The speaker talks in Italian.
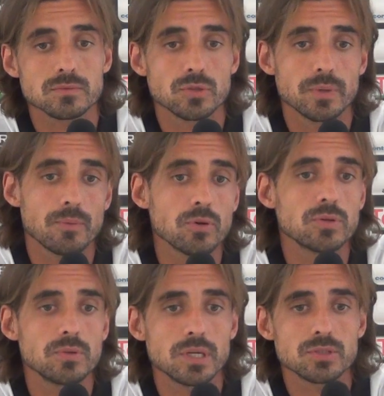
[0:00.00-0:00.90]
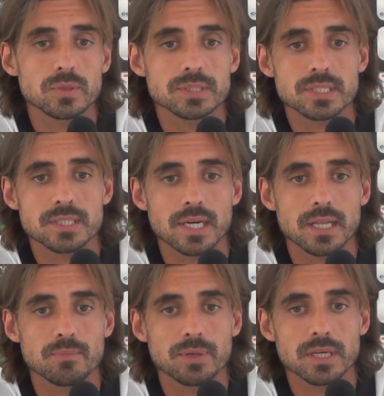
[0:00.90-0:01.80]
dobbiamo continuare su questa
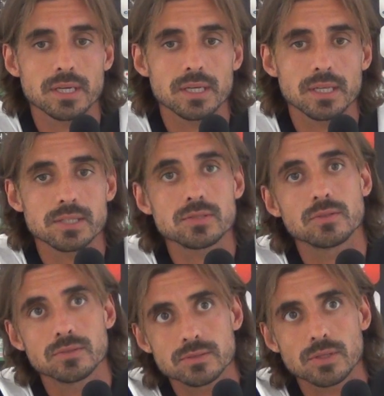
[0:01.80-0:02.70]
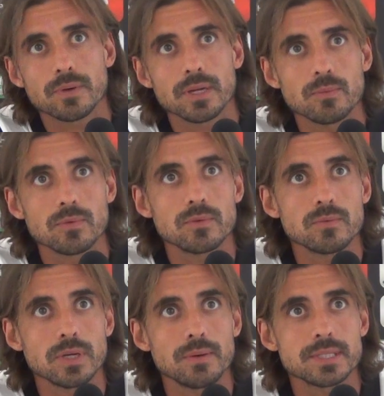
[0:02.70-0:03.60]
strada perché adesso troveremo un,
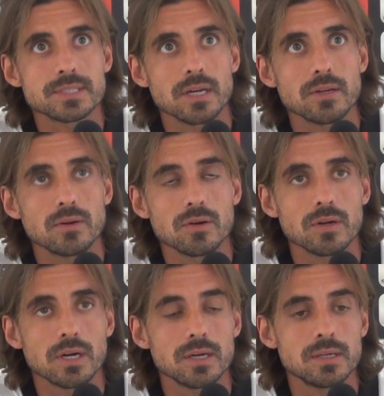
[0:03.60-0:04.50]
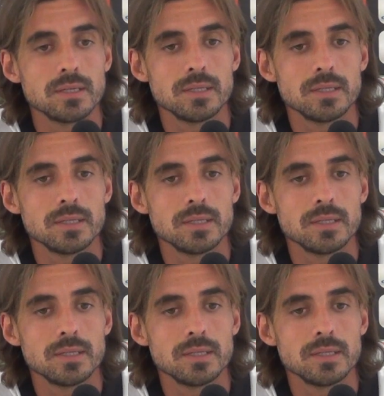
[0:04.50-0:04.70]
un avversario ancora